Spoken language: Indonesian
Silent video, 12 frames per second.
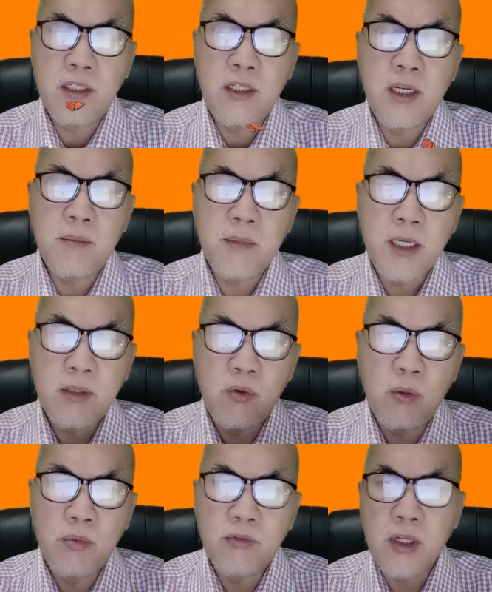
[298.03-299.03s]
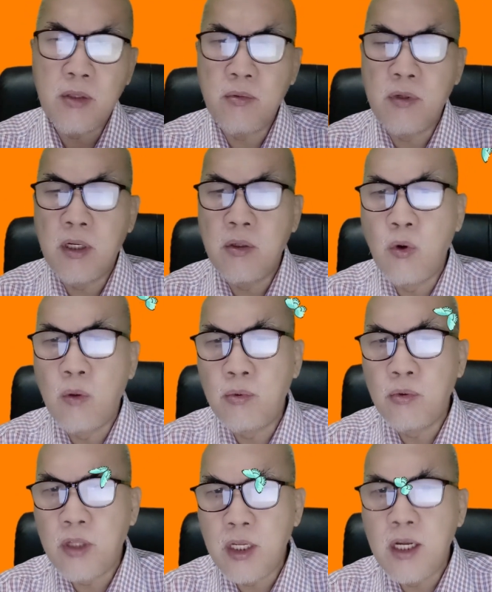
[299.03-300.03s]
Di dalam ayat 21 dan
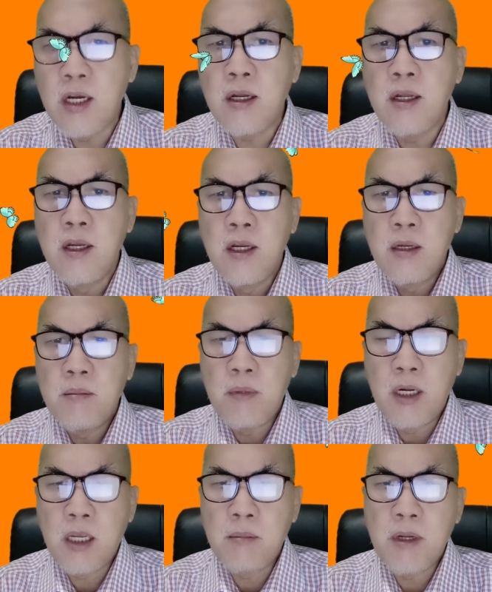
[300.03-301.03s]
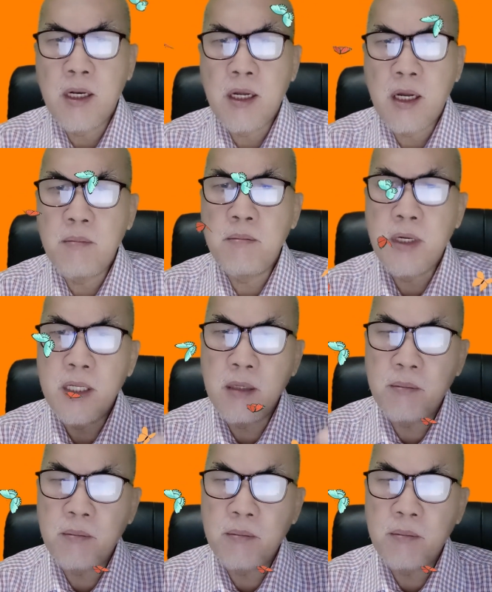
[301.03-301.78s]
23, bagaimana hamba yang